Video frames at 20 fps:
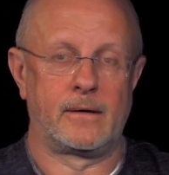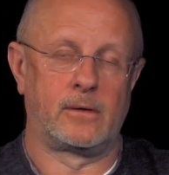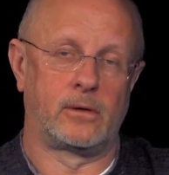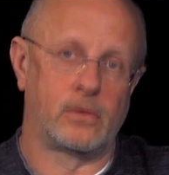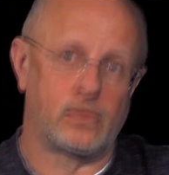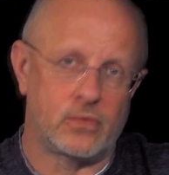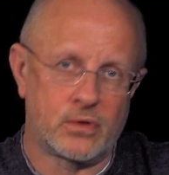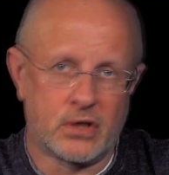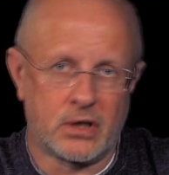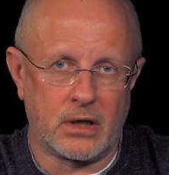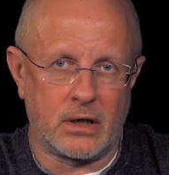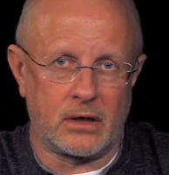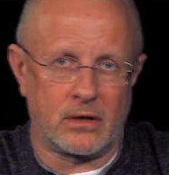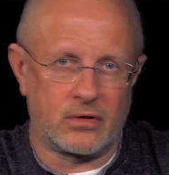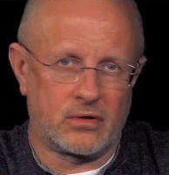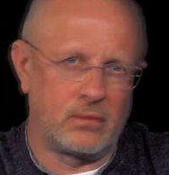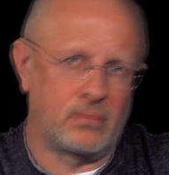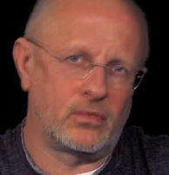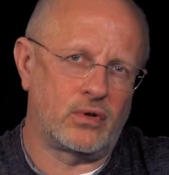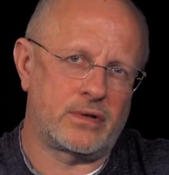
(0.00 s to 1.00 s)
Лучшее,
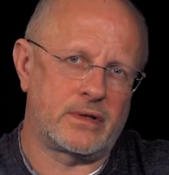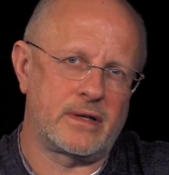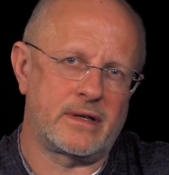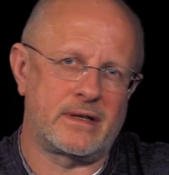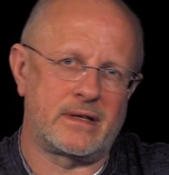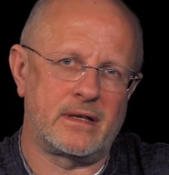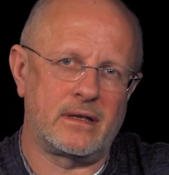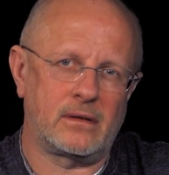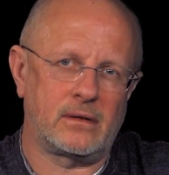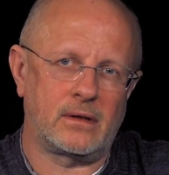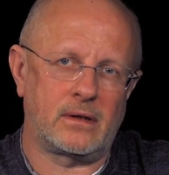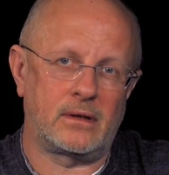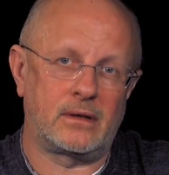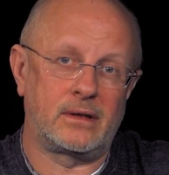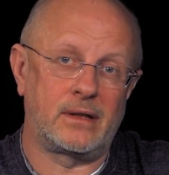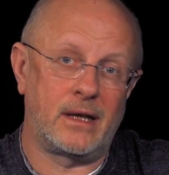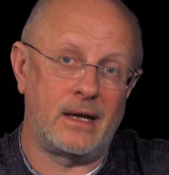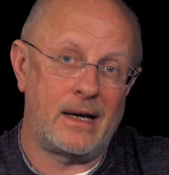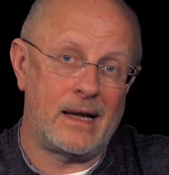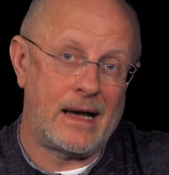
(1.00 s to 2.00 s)
что можно сделать
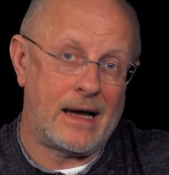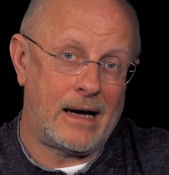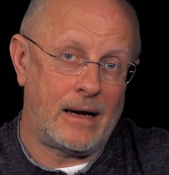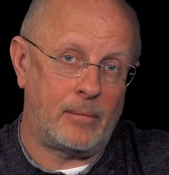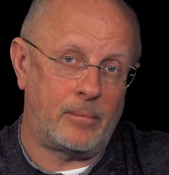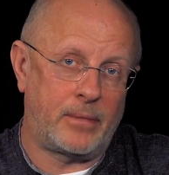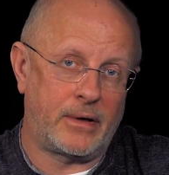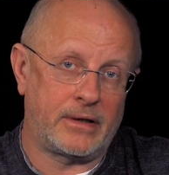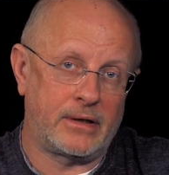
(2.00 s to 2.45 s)
для